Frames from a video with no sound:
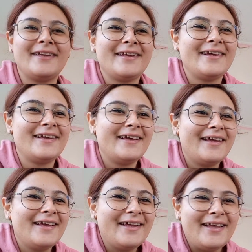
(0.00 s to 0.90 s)
mı açıktın?
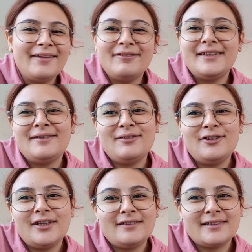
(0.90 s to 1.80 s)
Evet
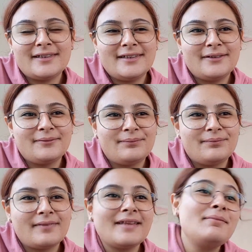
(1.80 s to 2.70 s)
video çekti.
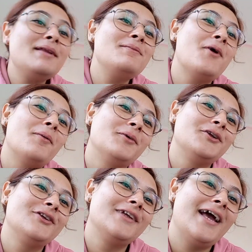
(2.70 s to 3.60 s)
Bilmiyor
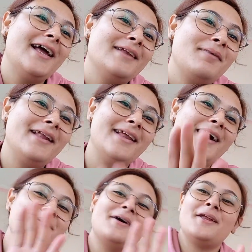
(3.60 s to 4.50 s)
muydun yani? Ben de
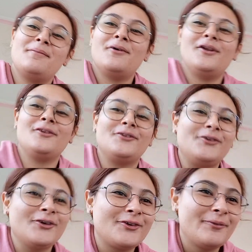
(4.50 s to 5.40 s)
kamerayı böyle
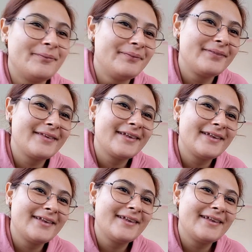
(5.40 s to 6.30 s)
tutuyordum.
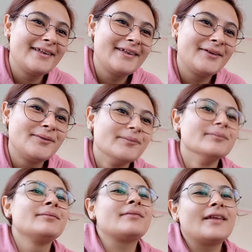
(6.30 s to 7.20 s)
Durdurdum diye şey yapmıştım.
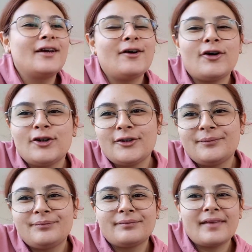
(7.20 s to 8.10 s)
Yok.
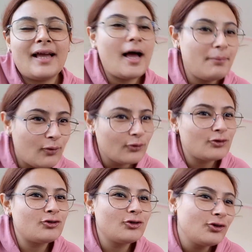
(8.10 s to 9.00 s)
Abi
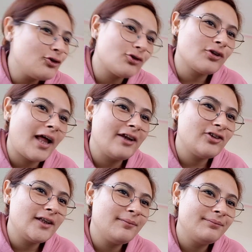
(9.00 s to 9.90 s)
konuştuğunu duysunlar
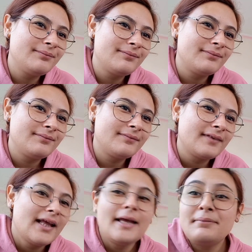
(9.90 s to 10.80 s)
canım.
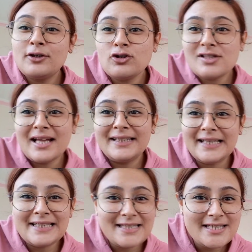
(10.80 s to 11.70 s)
Aa, bir gün
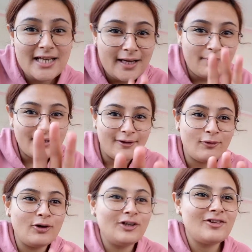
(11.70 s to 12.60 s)
zaten gezece kamerayı
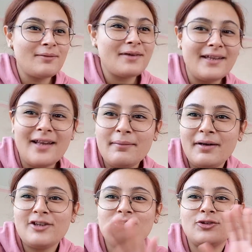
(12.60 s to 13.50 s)
koyacağım kenara
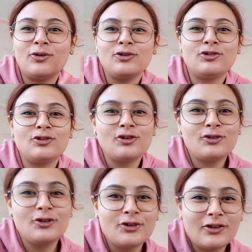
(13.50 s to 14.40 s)
Barış'ın konuştuğunu
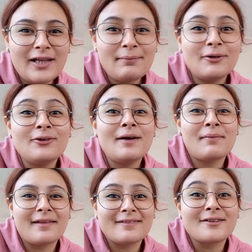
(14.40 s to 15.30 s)
duyun diye ama
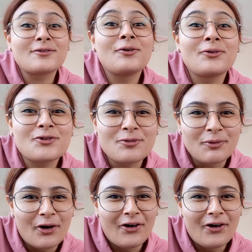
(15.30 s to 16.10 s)
duyamazsınız konuşmuyor.